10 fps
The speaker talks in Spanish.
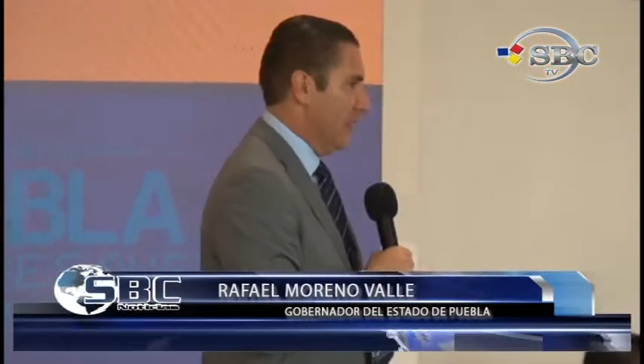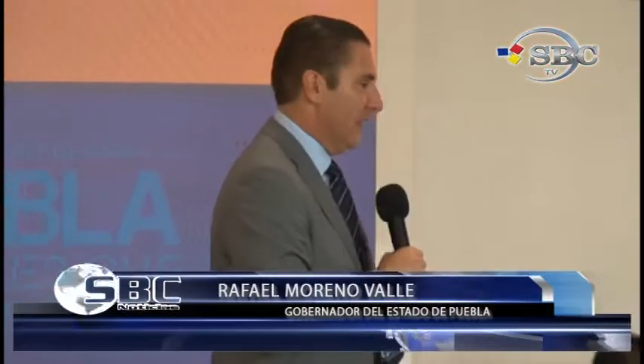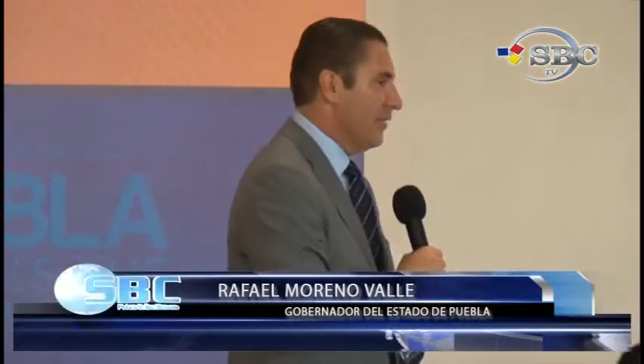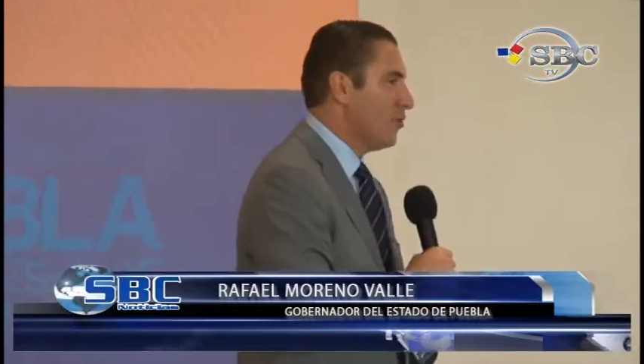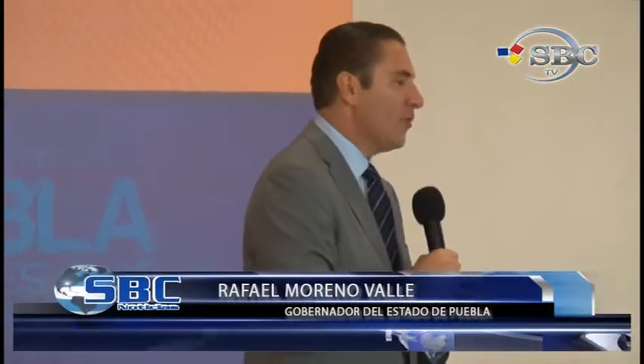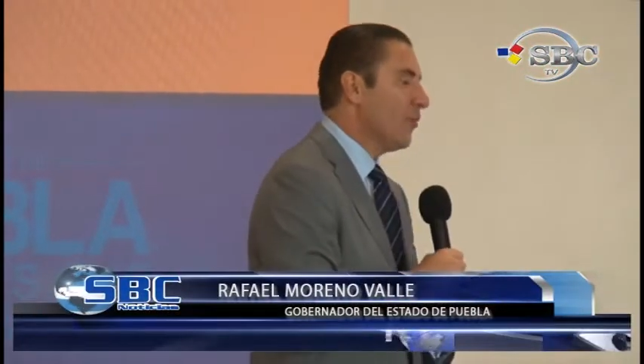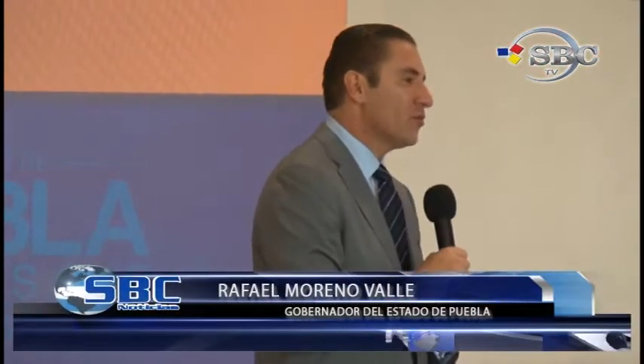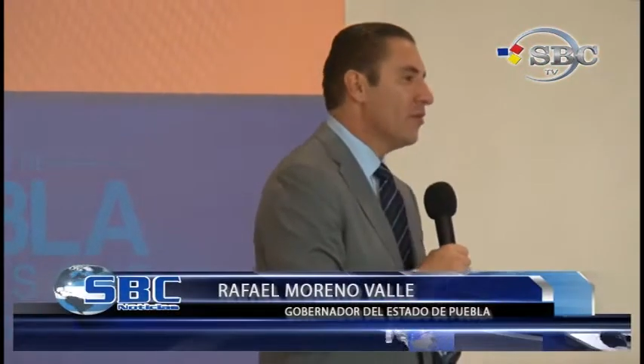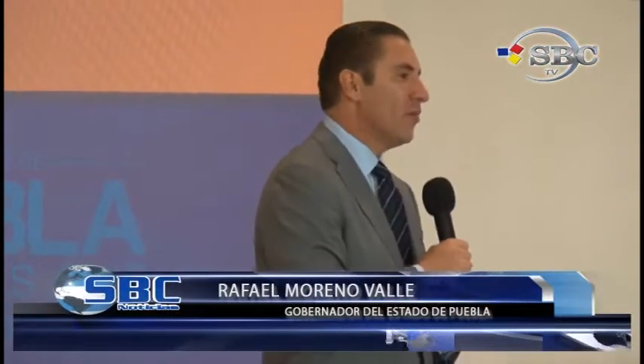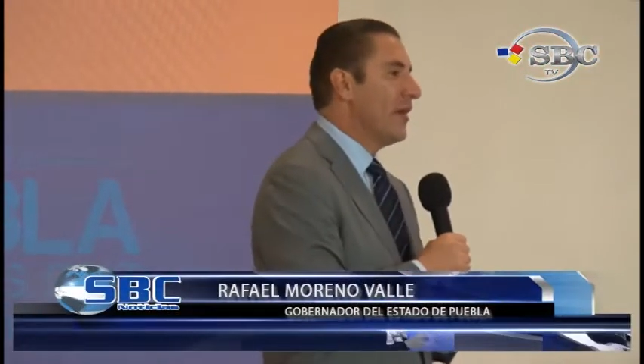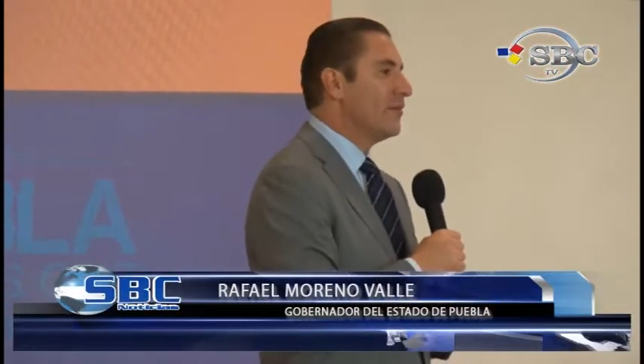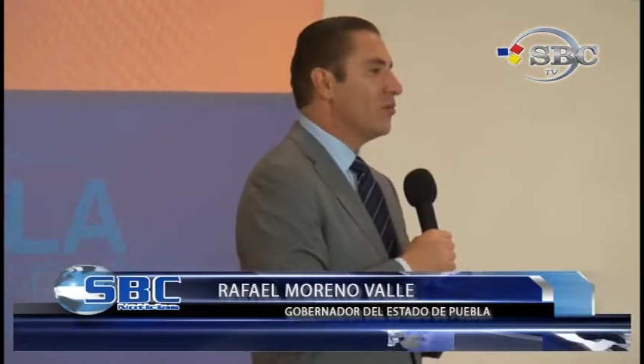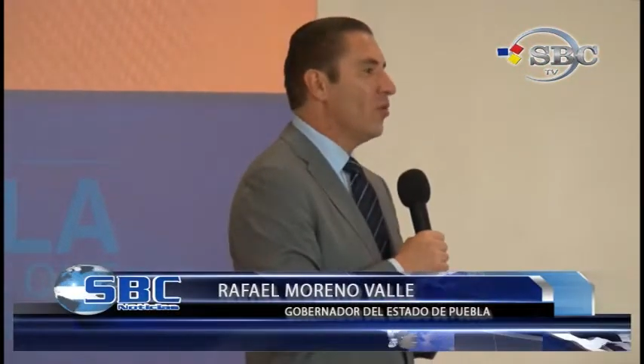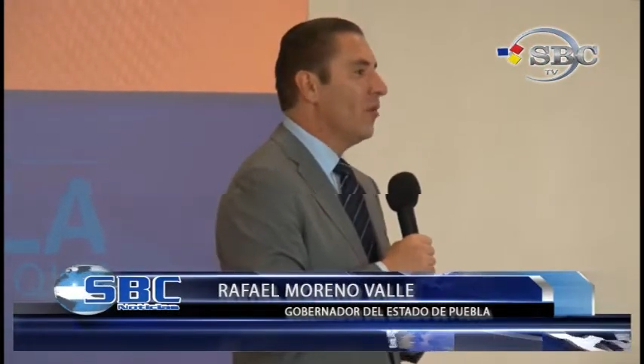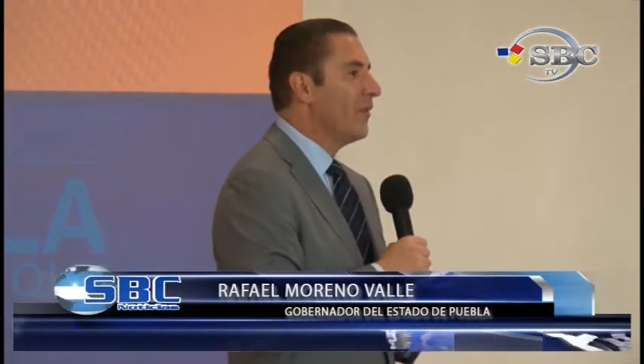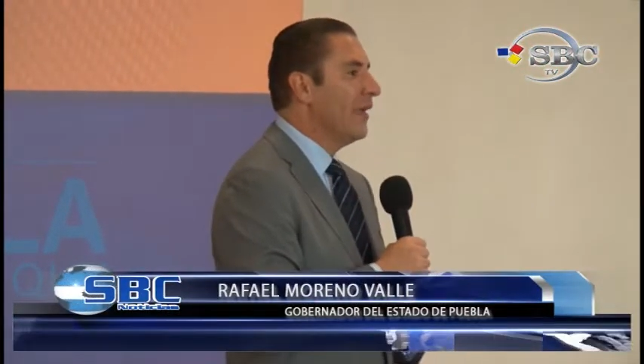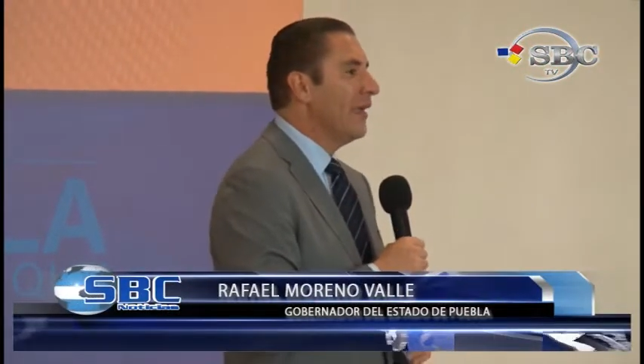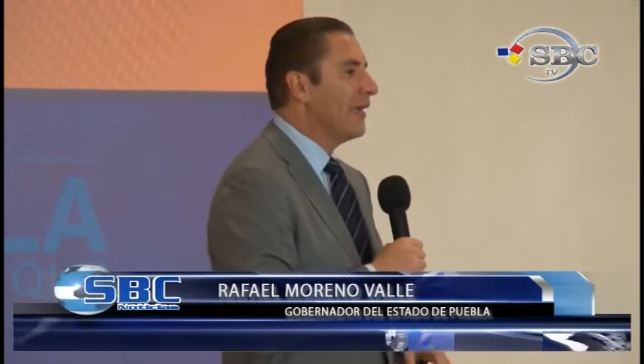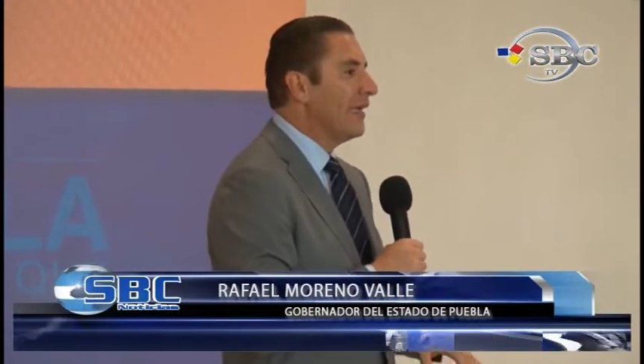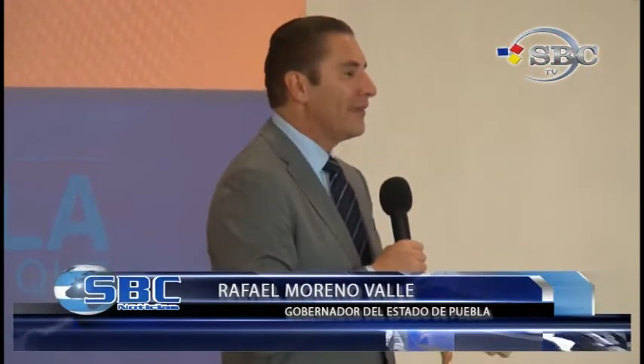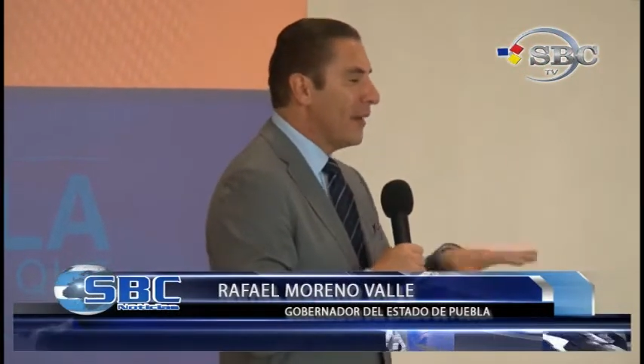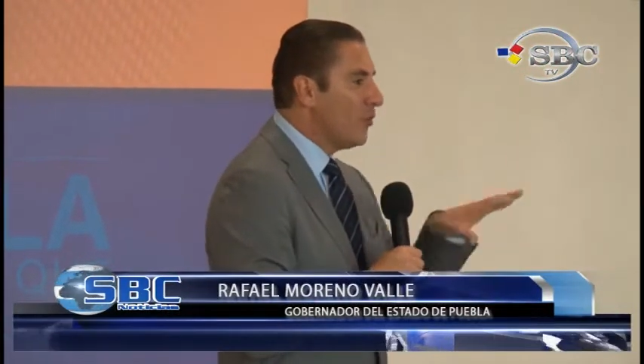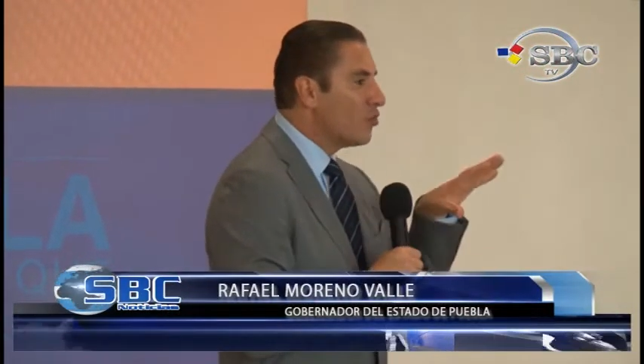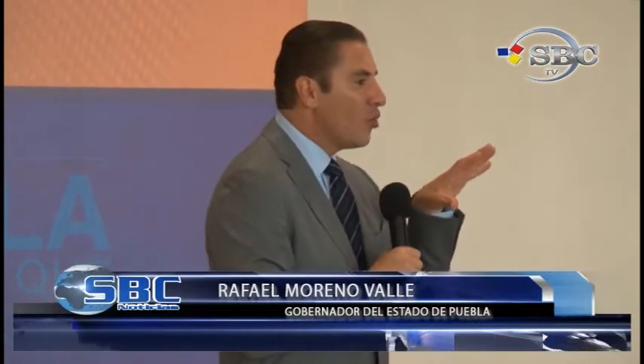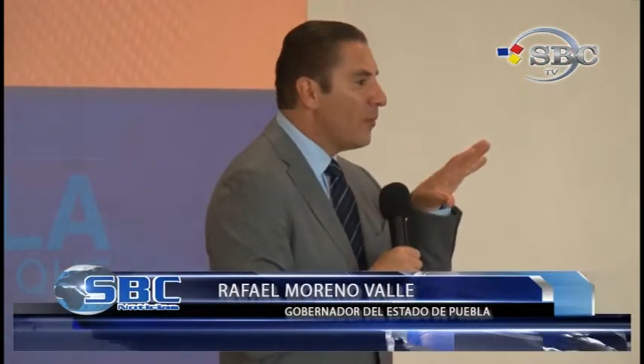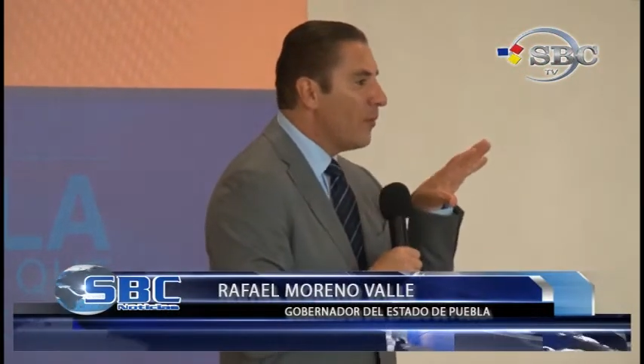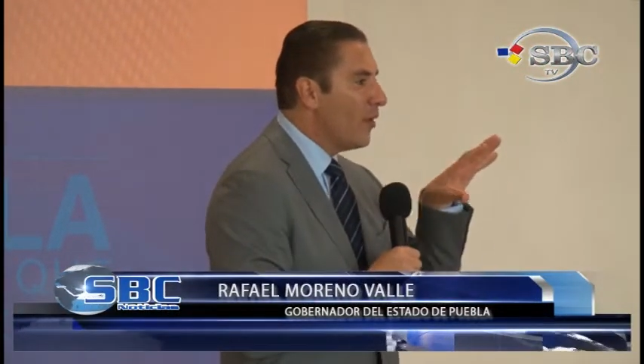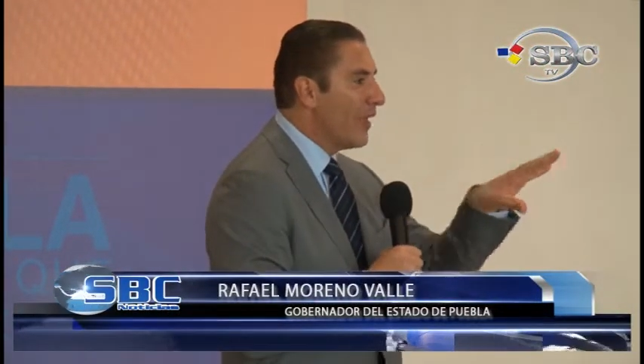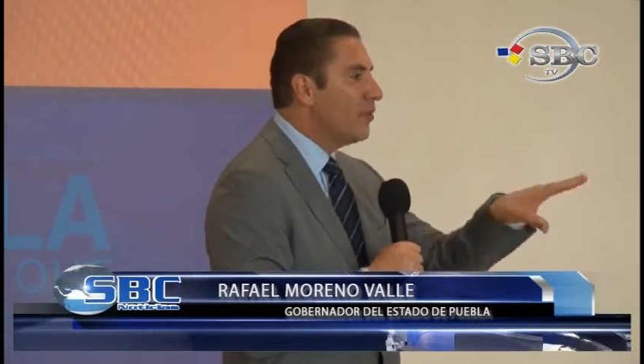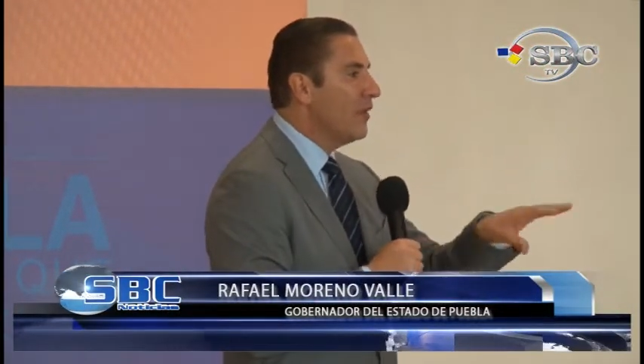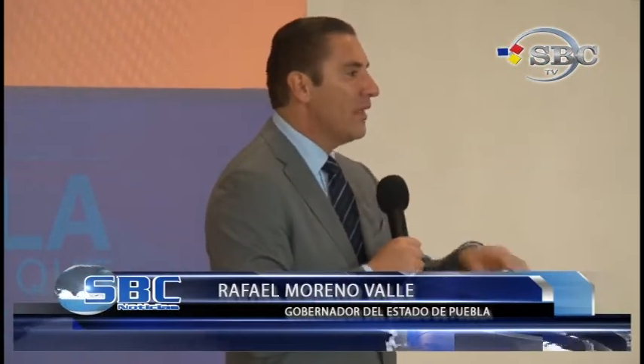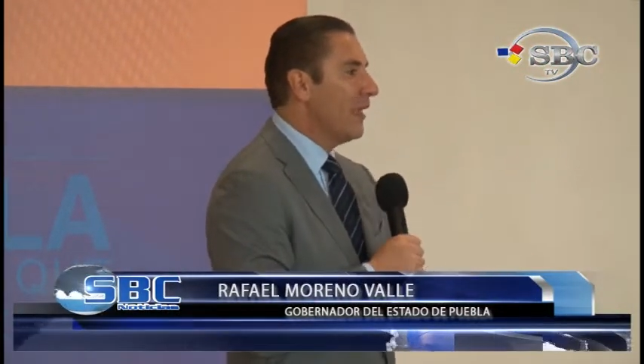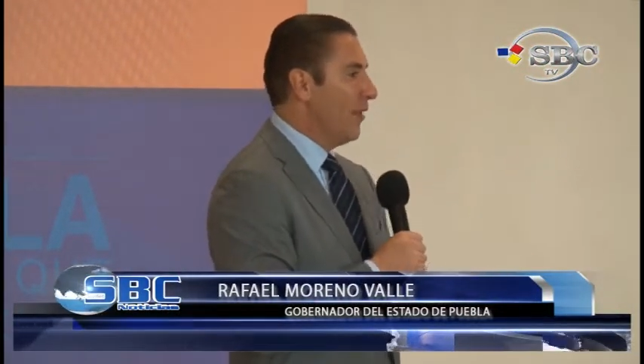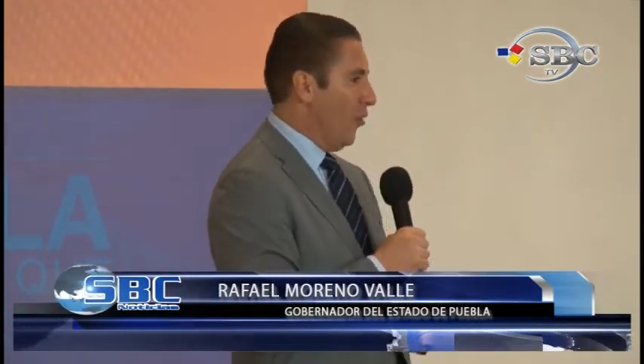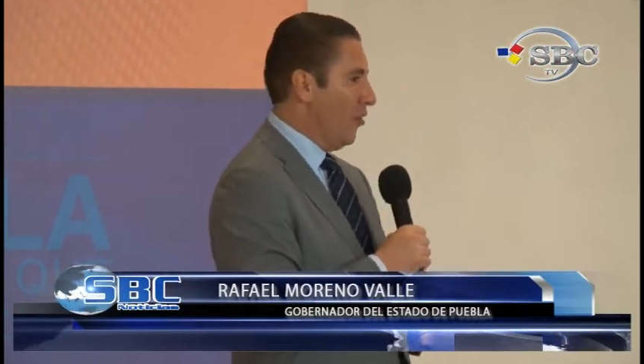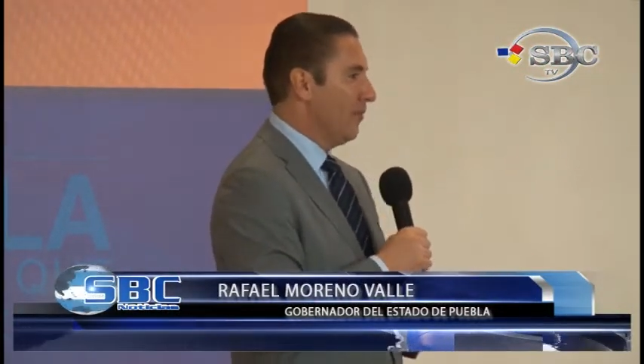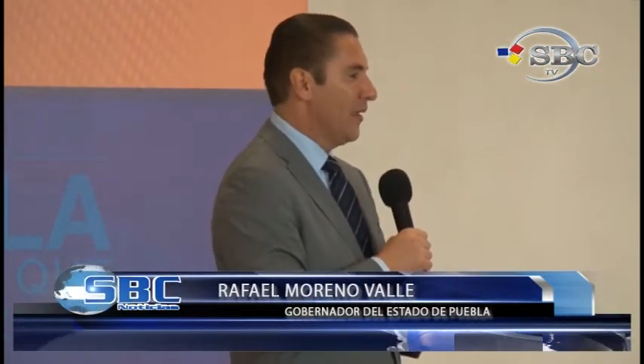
Y eso, por supuesto, que estamos conmemorando el día de hoy,